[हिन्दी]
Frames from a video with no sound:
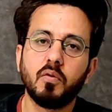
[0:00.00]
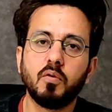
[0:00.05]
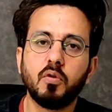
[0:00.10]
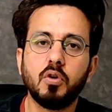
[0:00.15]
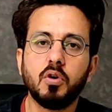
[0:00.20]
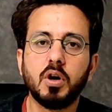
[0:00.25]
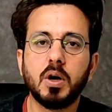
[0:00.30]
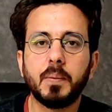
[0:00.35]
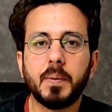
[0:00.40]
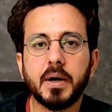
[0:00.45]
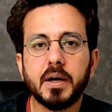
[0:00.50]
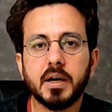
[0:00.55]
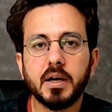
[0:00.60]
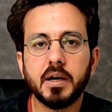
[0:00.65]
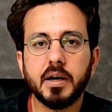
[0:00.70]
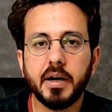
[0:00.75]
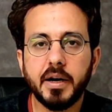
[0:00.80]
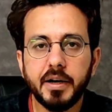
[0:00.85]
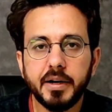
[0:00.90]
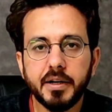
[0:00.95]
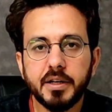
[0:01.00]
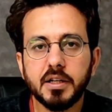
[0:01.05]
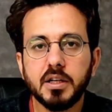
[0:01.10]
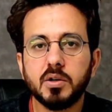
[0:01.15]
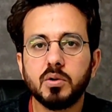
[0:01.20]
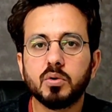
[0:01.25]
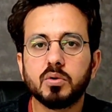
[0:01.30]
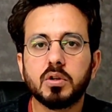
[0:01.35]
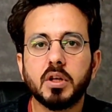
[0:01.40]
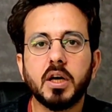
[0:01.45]
वो हमारा
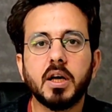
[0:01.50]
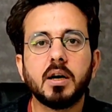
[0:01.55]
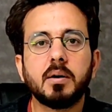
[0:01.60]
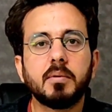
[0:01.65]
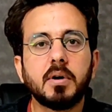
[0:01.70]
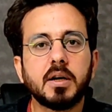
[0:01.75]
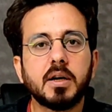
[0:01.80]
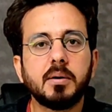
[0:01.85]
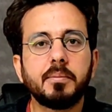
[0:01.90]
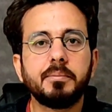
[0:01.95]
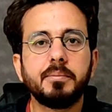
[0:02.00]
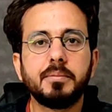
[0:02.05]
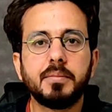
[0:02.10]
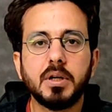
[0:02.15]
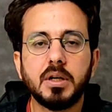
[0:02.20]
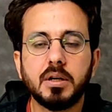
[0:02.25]
एनटीएन होता है, हमारा